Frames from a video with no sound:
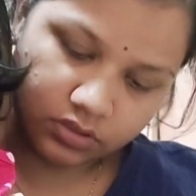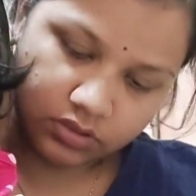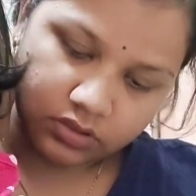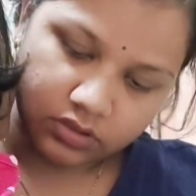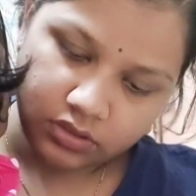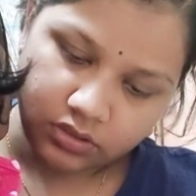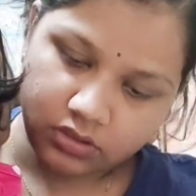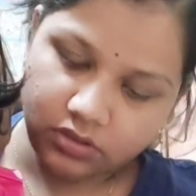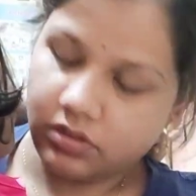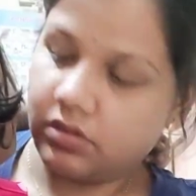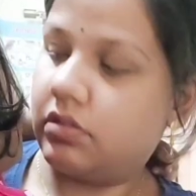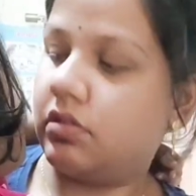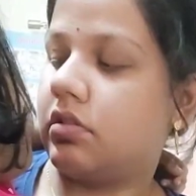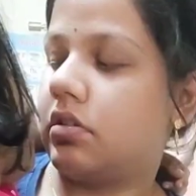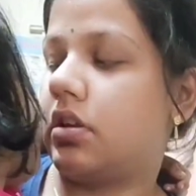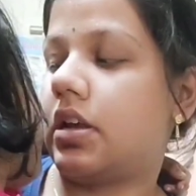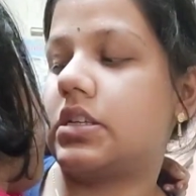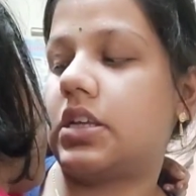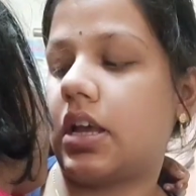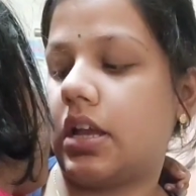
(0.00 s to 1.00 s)
की
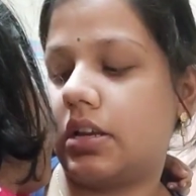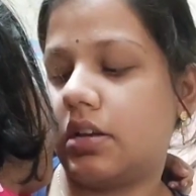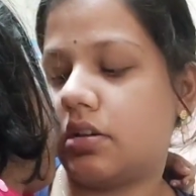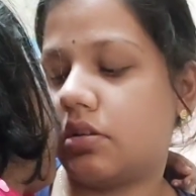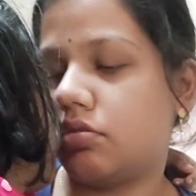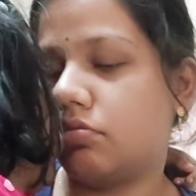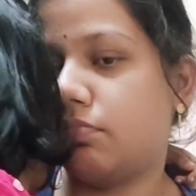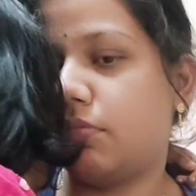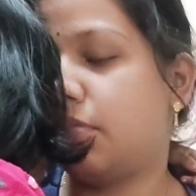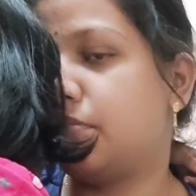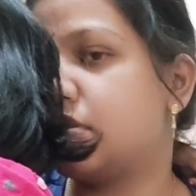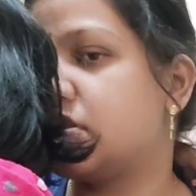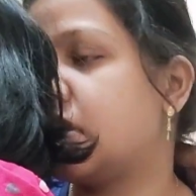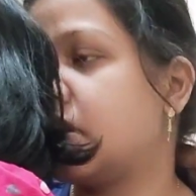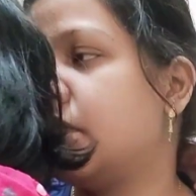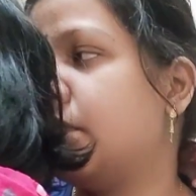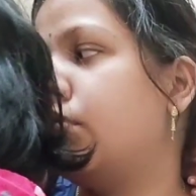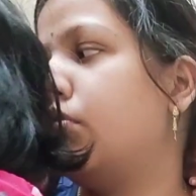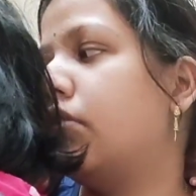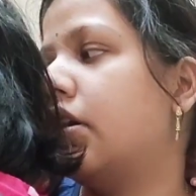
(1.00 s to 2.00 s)
ये ना
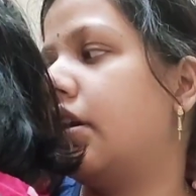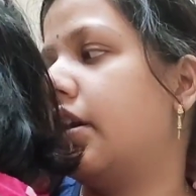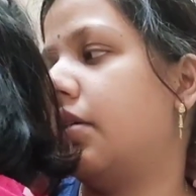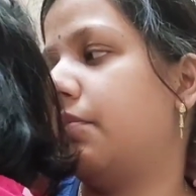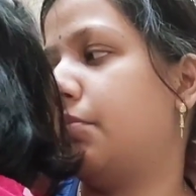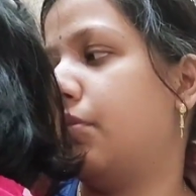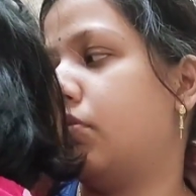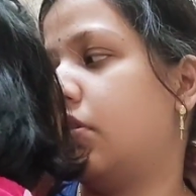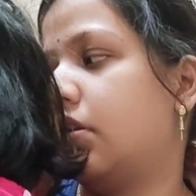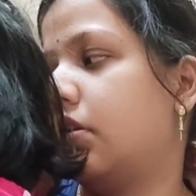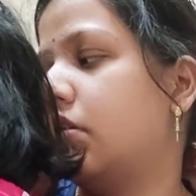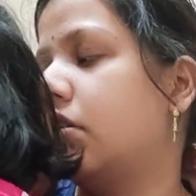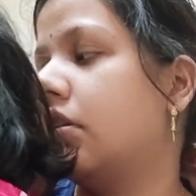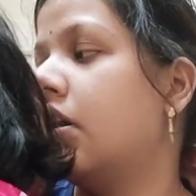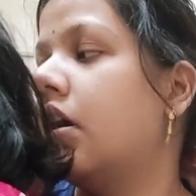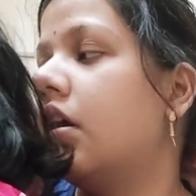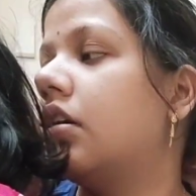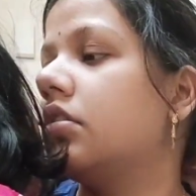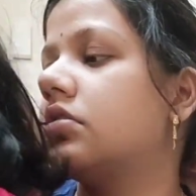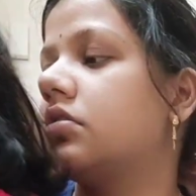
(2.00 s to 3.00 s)
रहे
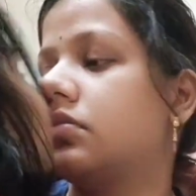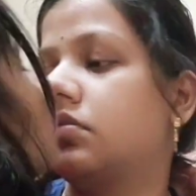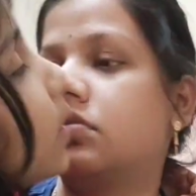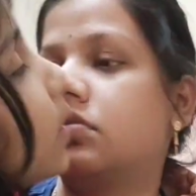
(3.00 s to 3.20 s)
डिफिशेंसी ना